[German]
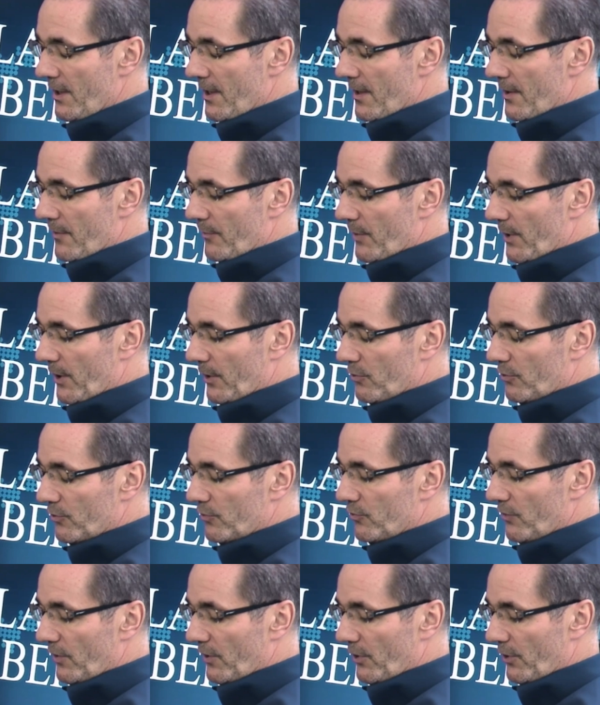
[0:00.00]
bei
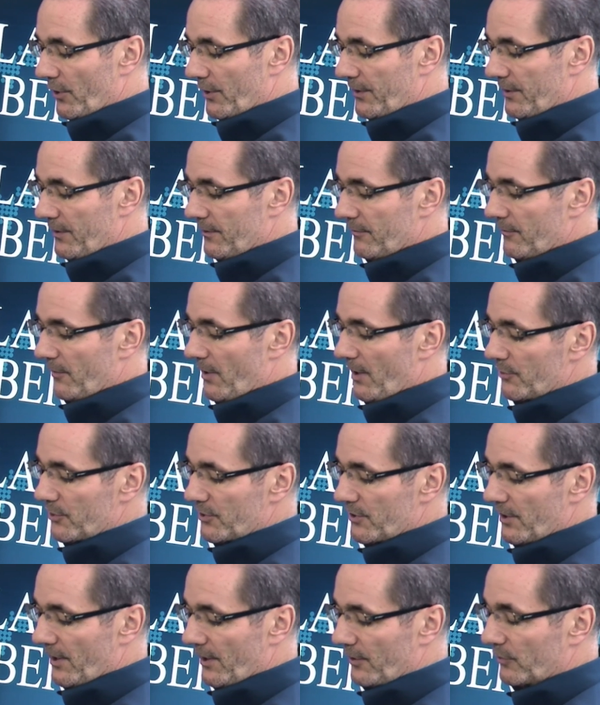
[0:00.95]
Kulturleuten habe ich
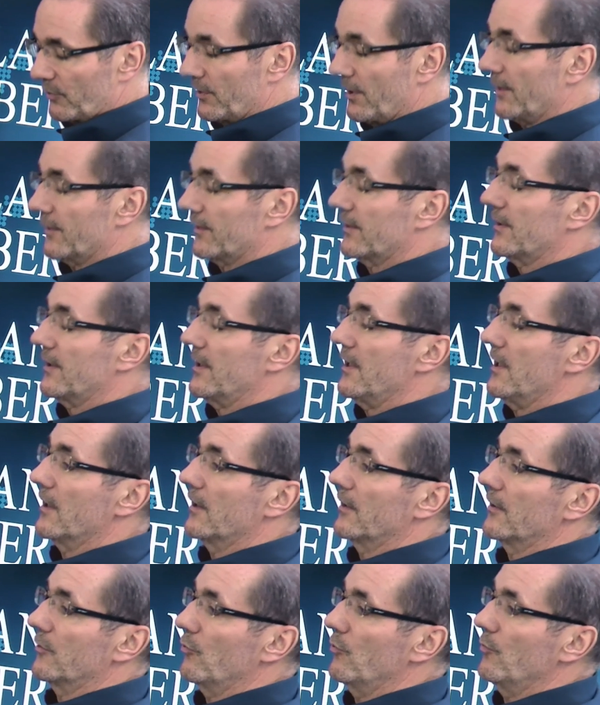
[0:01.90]
den Eindruck, da ist es eher
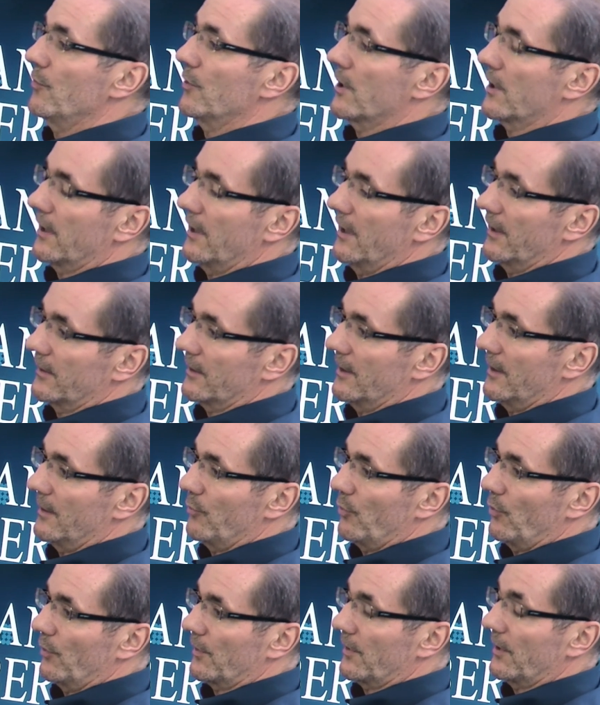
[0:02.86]
ein umgekehrter
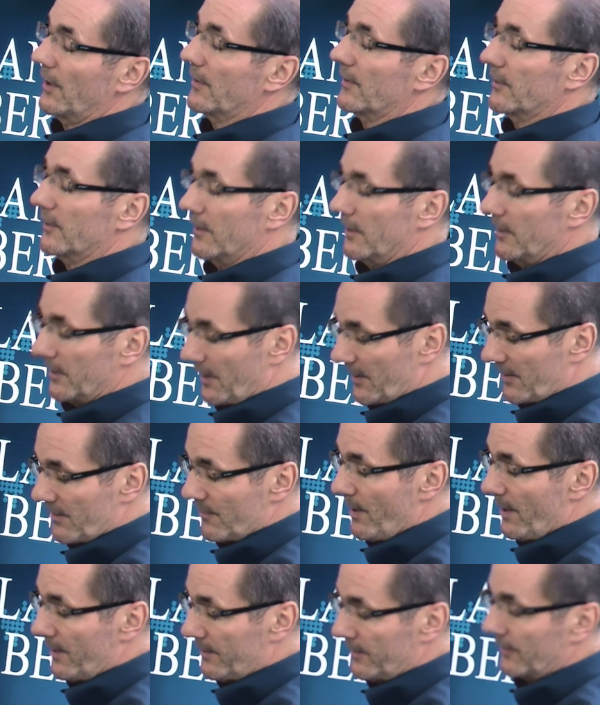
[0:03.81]
Prozess. Das
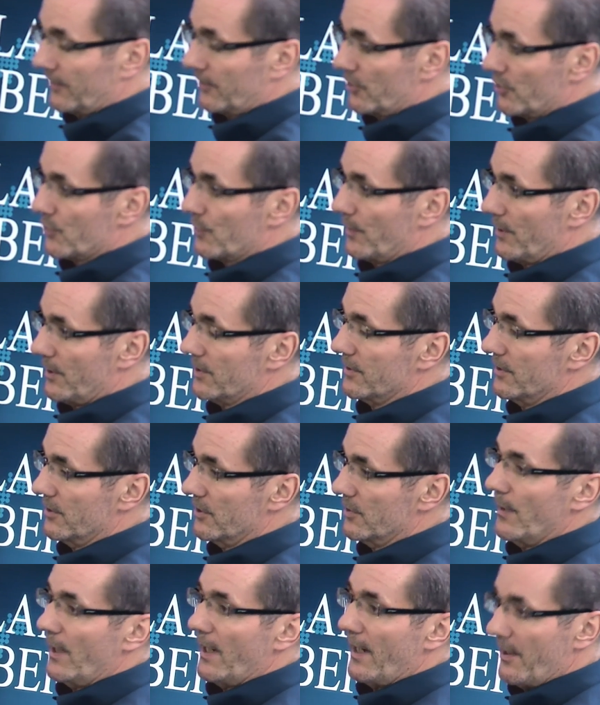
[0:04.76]
macht das Gespräch nicht
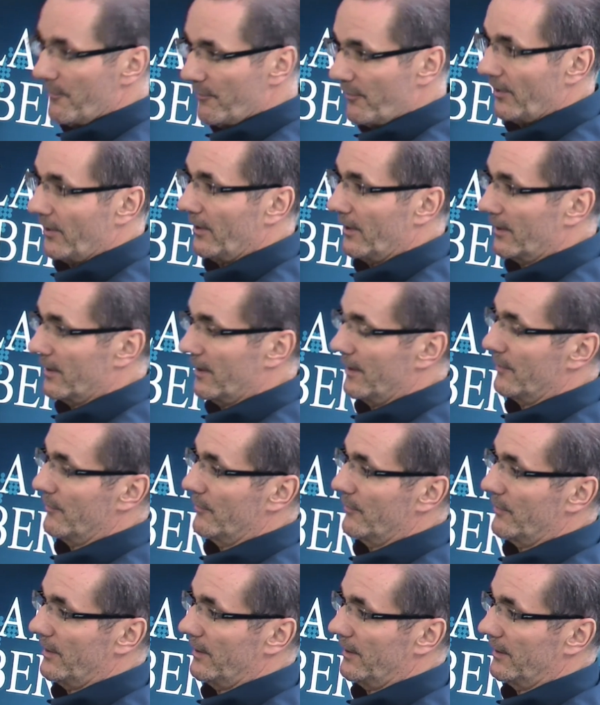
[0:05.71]
immer einfacher, keine
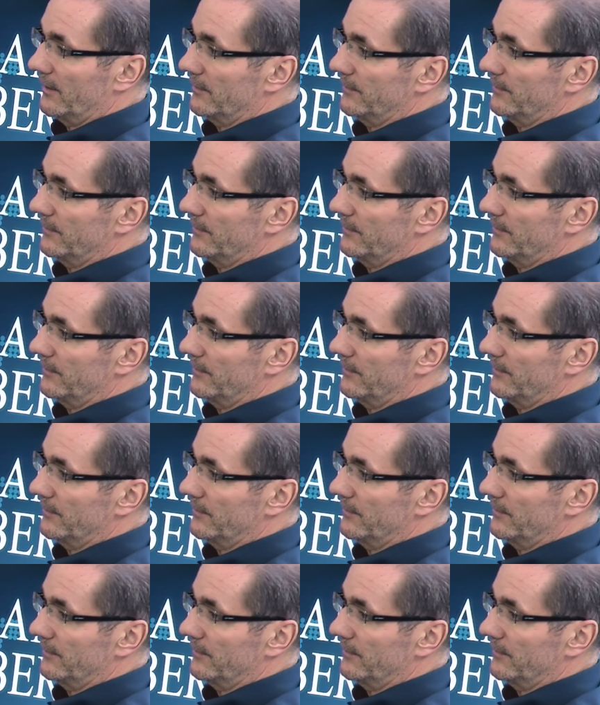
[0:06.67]
Frage